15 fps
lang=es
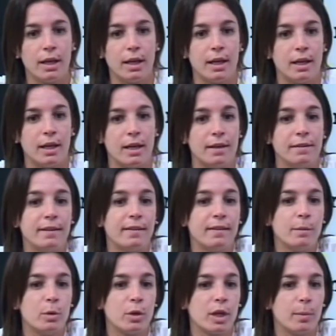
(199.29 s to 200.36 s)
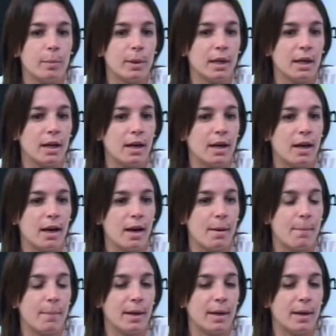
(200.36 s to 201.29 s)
Eh, entendemos que para,